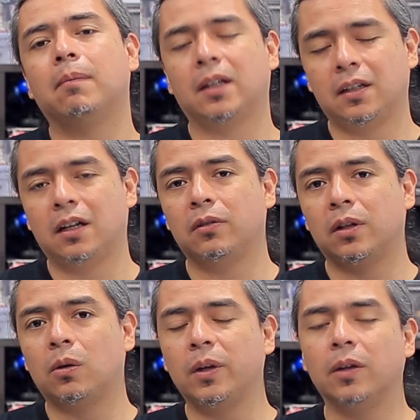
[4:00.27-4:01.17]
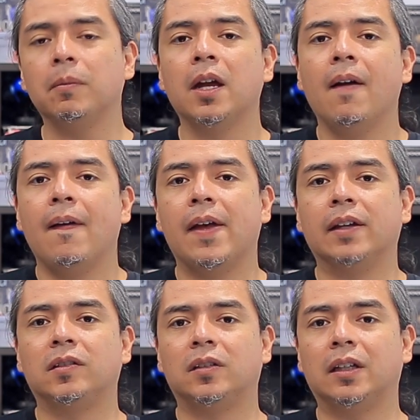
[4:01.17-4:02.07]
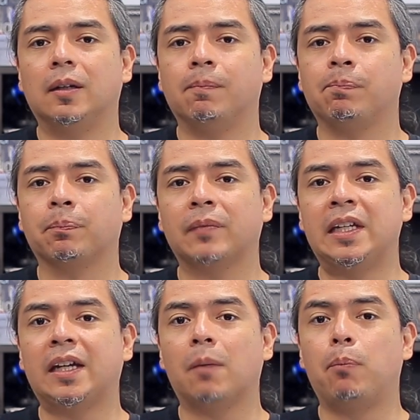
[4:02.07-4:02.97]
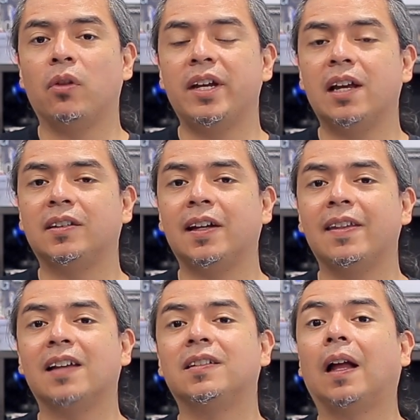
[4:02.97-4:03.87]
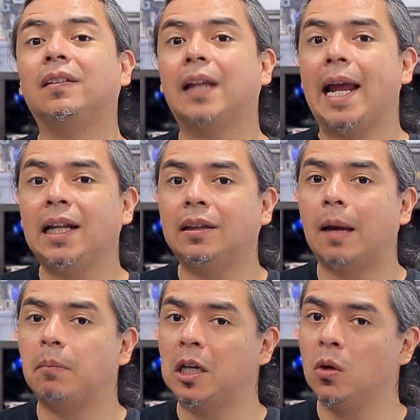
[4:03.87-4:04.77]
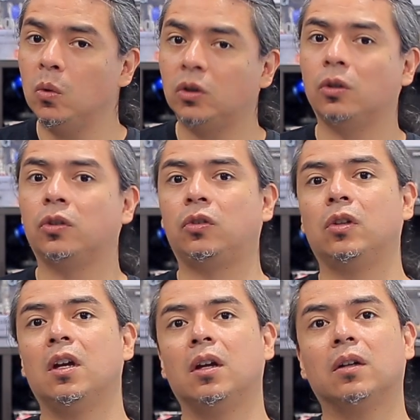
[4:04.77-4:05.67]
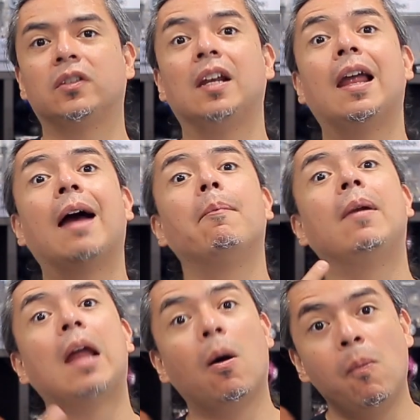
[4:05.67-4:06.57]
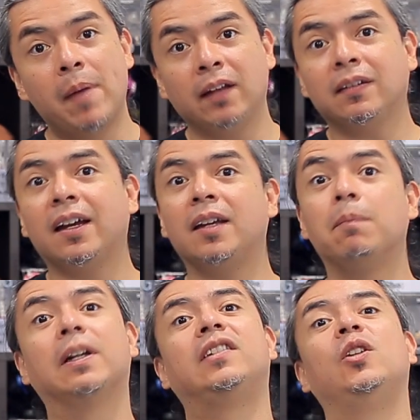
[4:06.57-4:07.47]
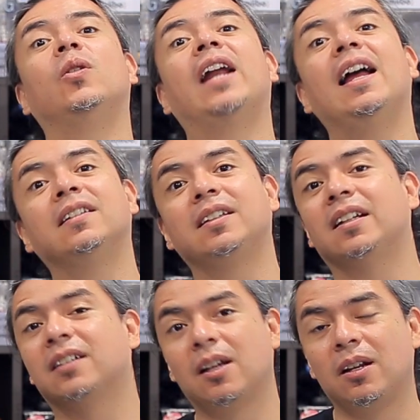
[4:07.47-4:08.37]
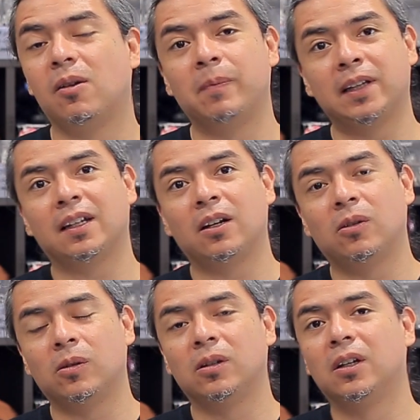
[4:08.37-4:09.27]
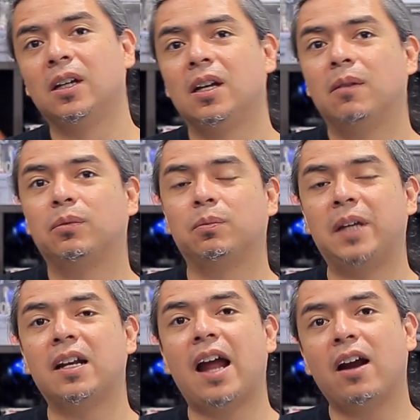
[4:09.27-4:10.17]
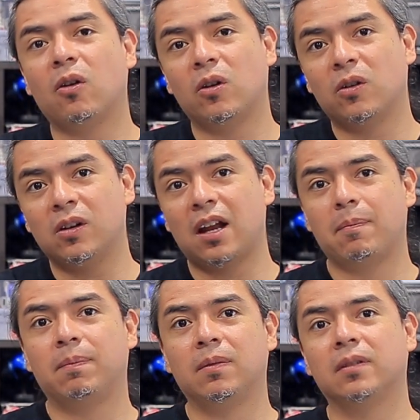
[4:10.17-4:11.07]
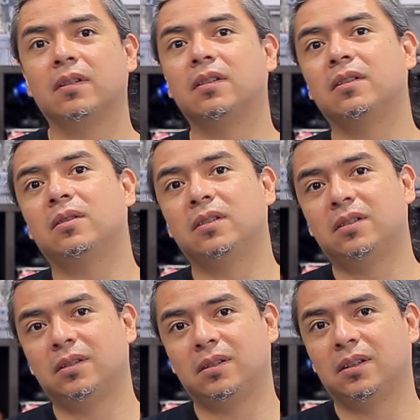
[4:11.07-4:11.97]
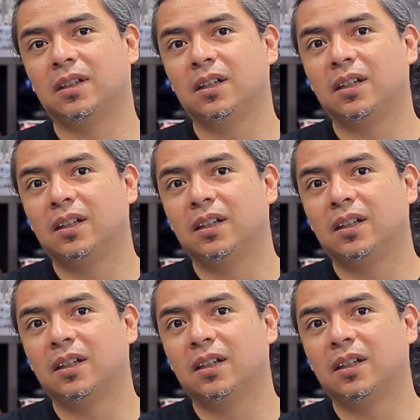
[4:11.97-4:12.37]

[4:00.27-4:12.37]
material no incluido, este, y que podría ser de hasta 30 minutos. O sea, le, aumenta impresionante y le, aumenta algo pues, bien largo, ¿no? Pues, Tres horas